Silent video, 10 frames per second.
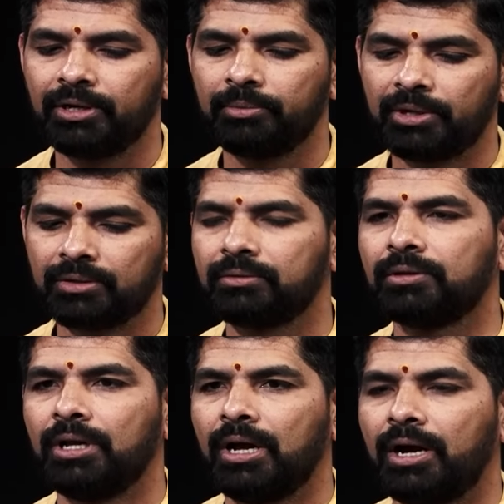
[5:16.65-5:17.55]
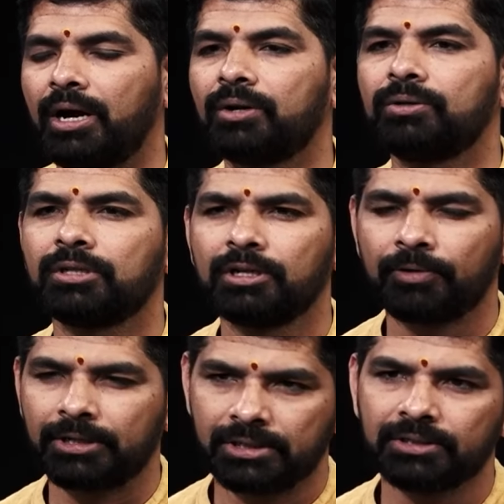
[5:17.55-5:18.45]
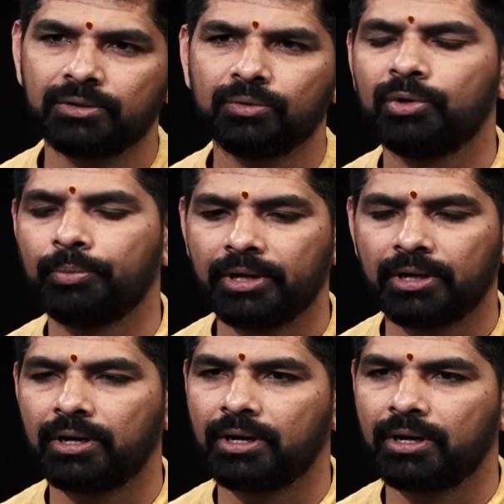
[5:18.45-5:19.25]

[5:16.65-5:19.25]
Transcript: పడిపోవటం అనవసరంగా ఫ్రస్ట్రేషన్ గురిపోయి